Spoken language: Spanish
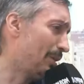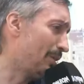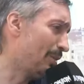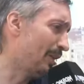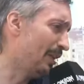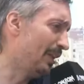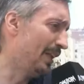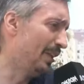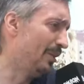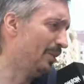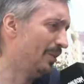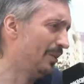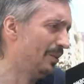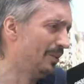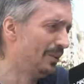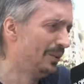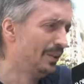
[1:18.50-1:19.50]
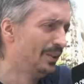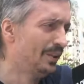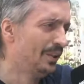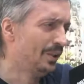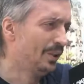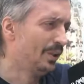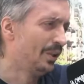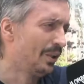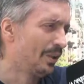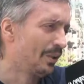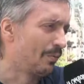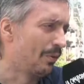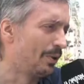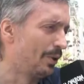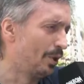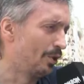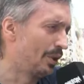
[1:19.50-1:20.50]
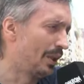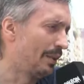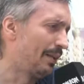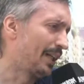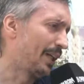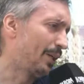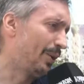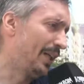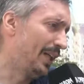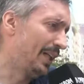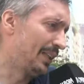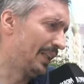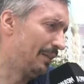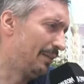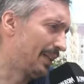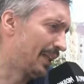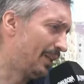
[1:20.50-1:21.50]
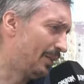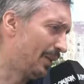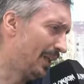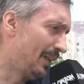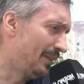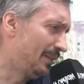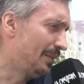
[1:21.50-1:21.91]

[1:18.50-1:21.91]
de enero cuando los trabajadores y las trabajadoras